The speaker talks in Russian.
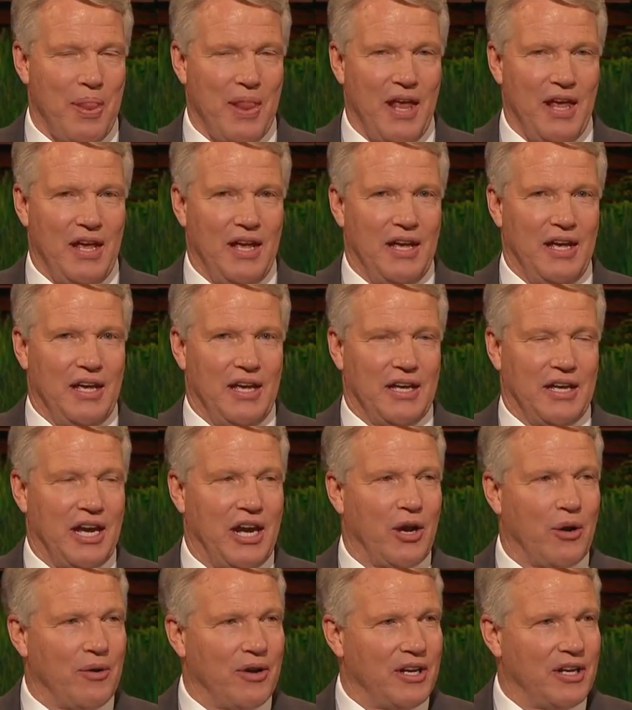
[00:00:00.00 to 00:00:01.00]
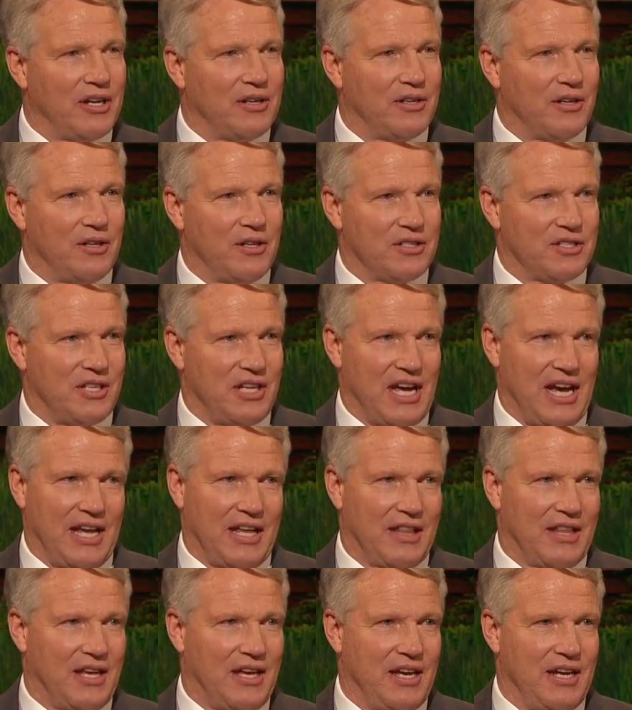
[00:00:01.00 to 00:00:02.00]
которые наставляли их в
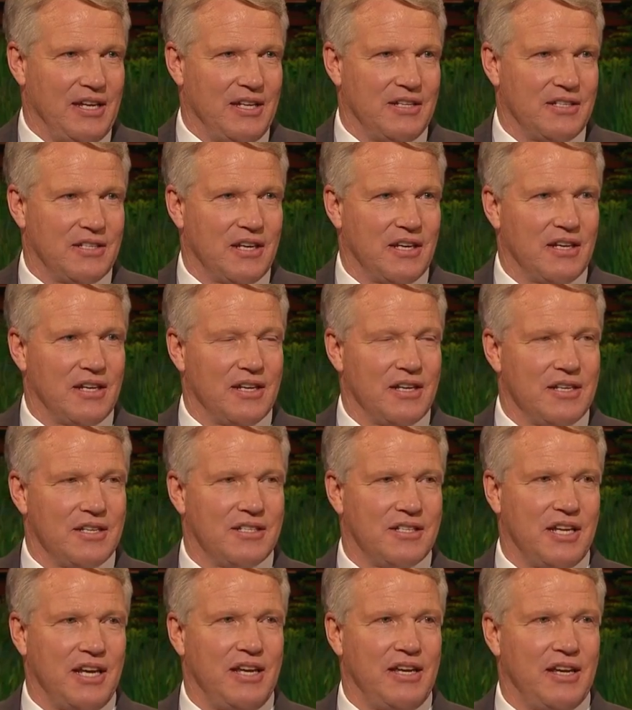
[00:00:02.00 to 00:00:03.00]
исполнении их обязанностей.